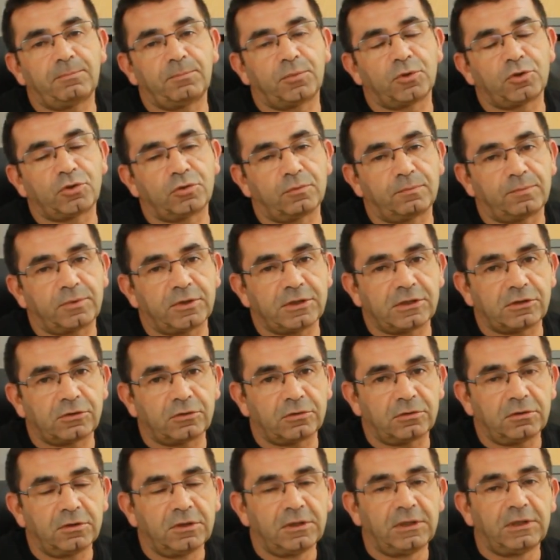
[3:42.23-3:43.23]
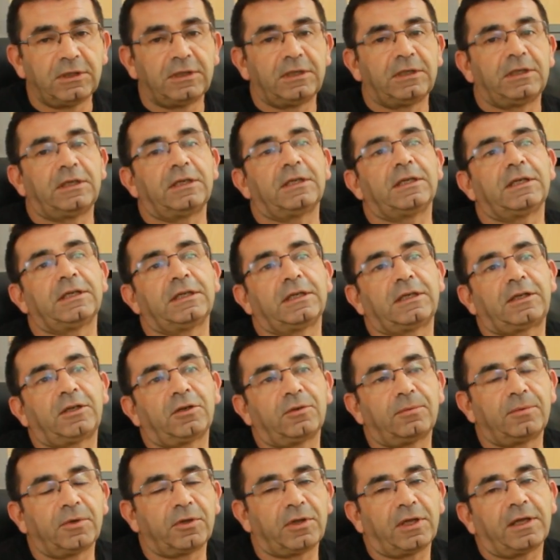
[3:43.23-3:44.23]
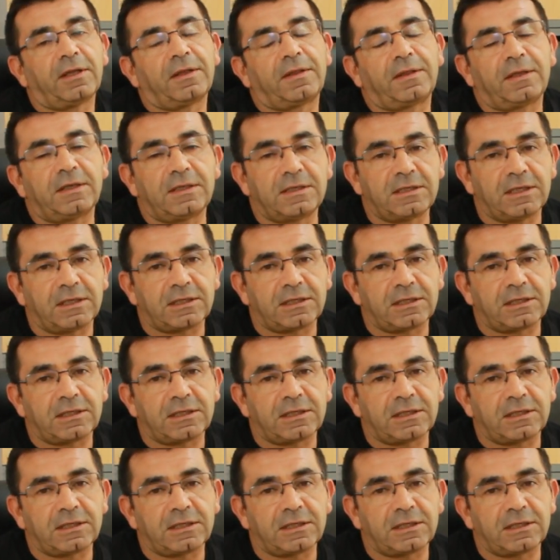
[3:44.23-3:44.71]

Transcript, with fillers: por supuesto, eh, ¿qué os voy a decir?